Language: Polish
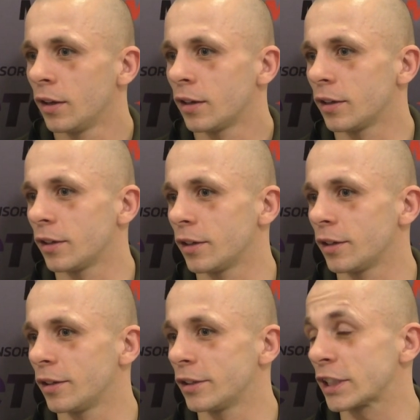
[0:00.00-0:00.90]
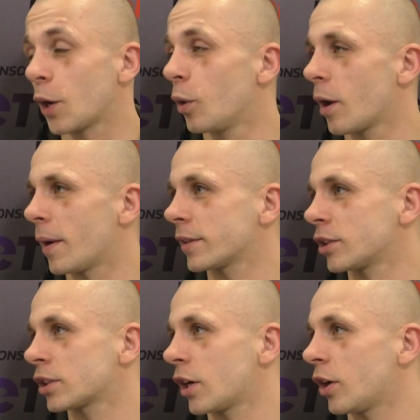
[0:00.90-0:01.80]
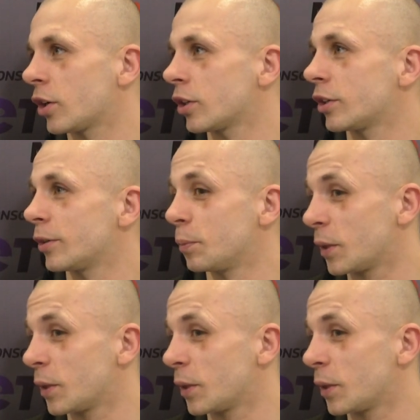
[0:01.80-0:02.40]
E, żałuję bardzo, że e,